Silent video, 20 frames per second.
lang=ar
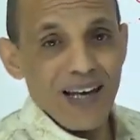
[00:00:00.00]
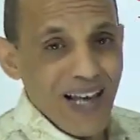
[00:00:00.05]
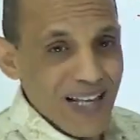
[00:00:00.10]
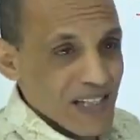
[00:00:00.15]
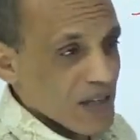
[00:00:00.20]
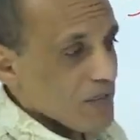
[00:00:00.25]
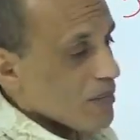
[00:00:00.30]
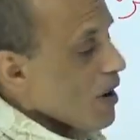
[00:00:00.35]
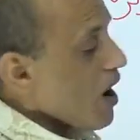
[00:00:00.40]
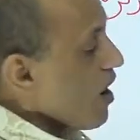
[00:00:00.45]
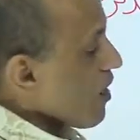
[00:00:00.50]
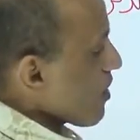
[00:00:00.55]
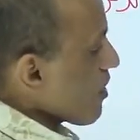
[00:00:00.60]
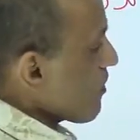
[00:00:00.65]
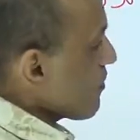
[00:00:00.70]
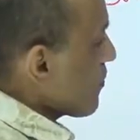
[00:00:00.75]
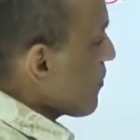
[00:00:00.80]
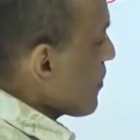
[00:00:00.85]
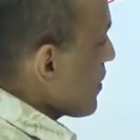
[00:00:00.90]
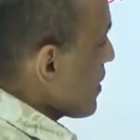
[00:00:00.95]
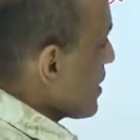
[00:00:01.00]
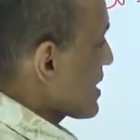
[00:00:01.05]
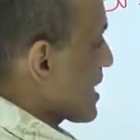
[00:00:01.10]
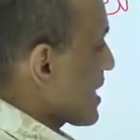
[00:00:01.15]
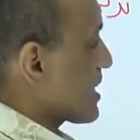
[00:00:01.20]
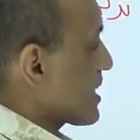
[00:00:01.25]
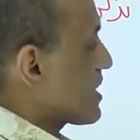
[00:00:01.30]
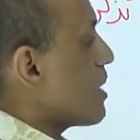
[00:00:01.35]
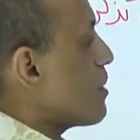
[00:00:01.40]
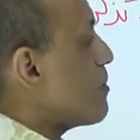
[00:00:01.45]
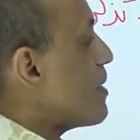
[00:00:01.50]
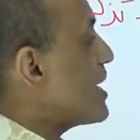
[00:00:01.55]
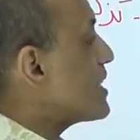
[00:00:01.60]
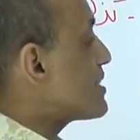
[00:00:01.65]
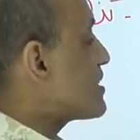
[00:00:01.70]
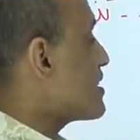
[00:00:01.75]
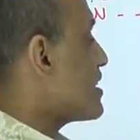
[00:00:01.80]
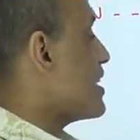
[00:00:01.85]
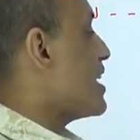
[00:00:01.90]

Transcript: لازم اعرف استخدامات